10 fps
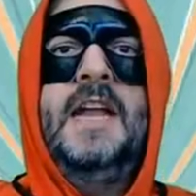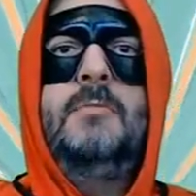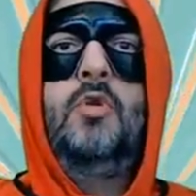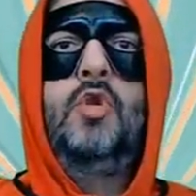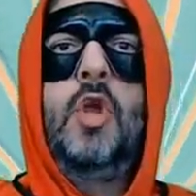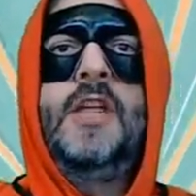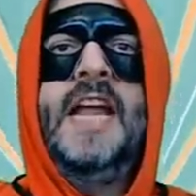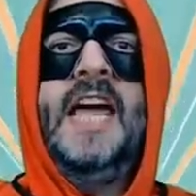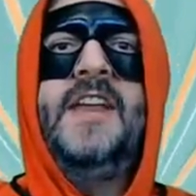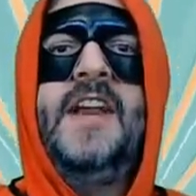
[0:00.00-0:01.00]
mundo del
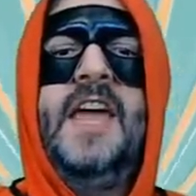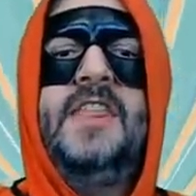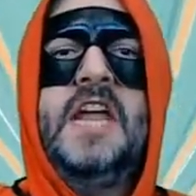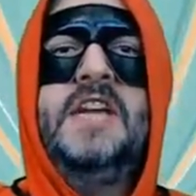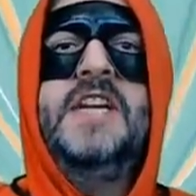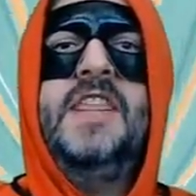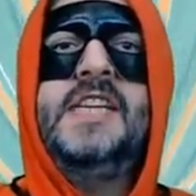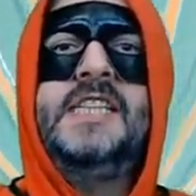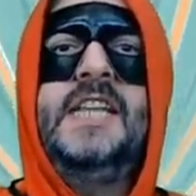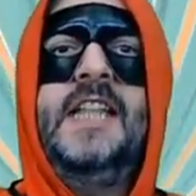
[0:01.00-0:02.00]
ajedrez
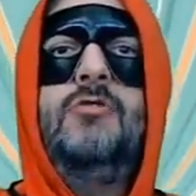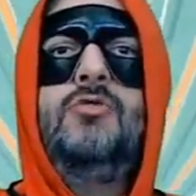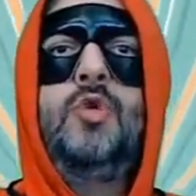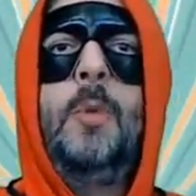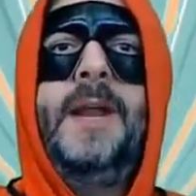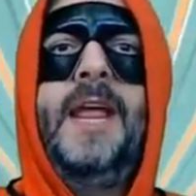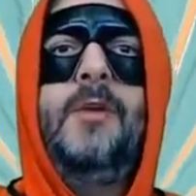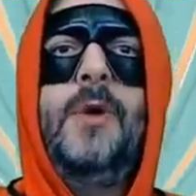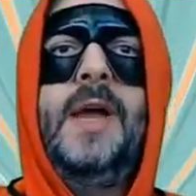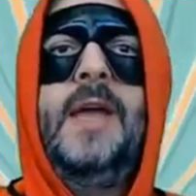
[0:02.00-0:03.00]
necesita un
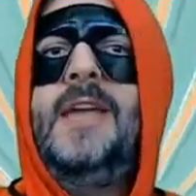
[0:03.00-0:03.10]
superhéroe